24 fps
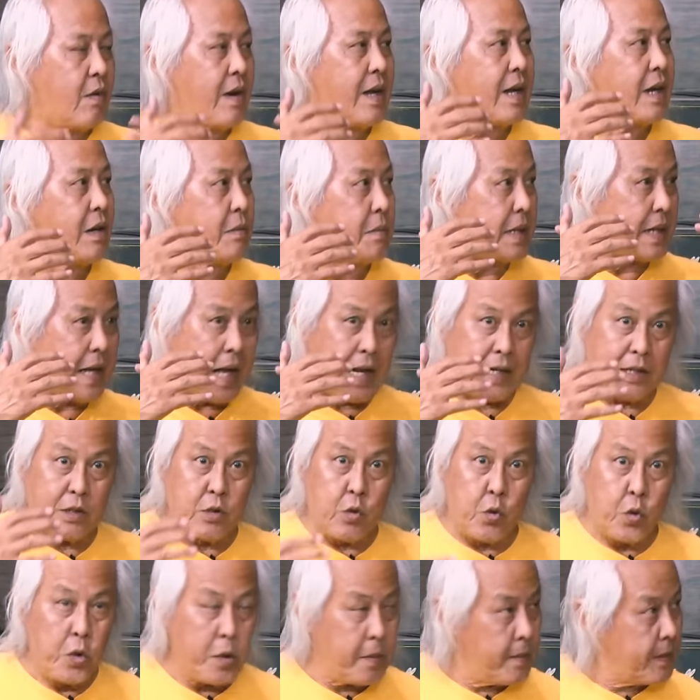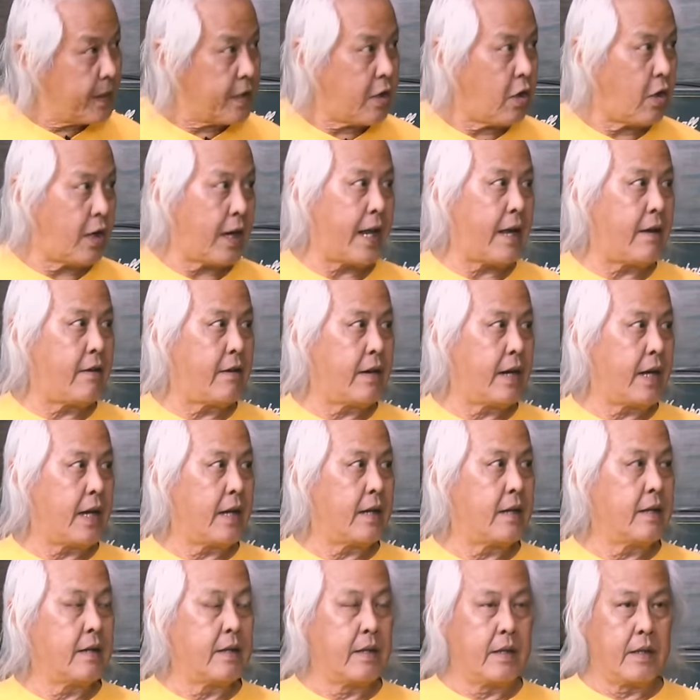ว่าเรามีการคุยมาก่อนแล้วไง
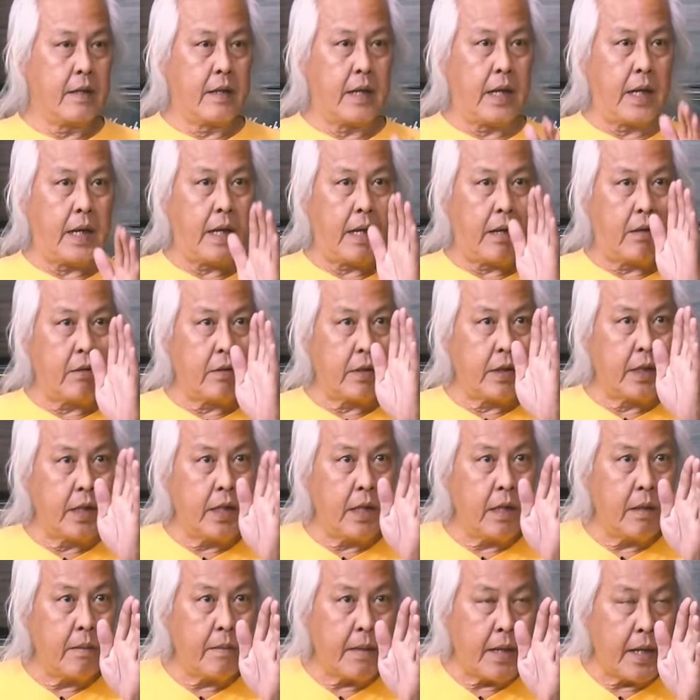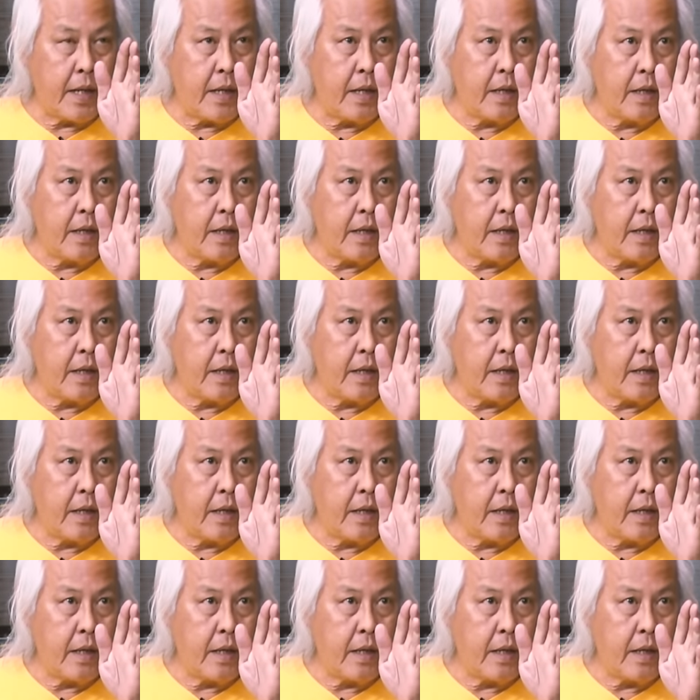เองเอาอย่างนี้ใช่ไหม